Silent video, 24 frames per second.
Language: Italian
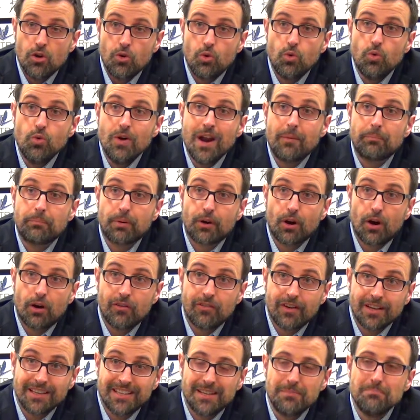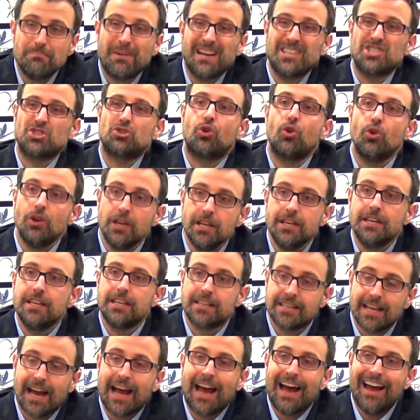una prova di
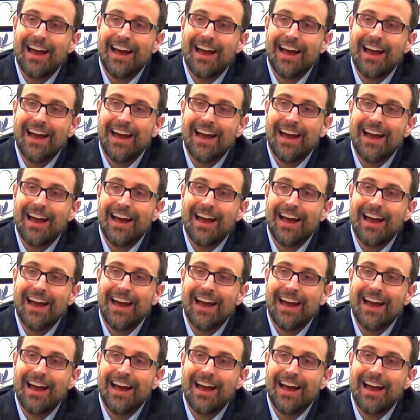mascolinità